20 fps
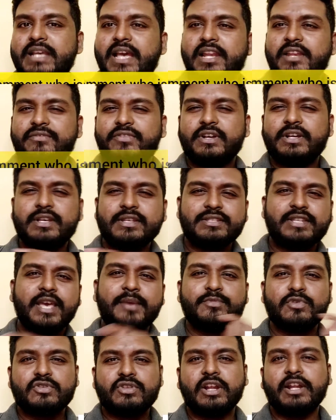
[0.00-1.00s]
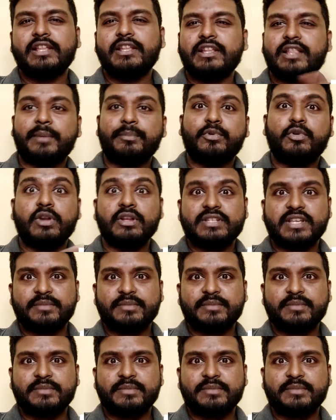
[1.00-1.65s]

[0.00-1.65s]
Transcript: ఛానల్ ఫస్ట్ టైం చూసినట్టయితే తప్పకుండా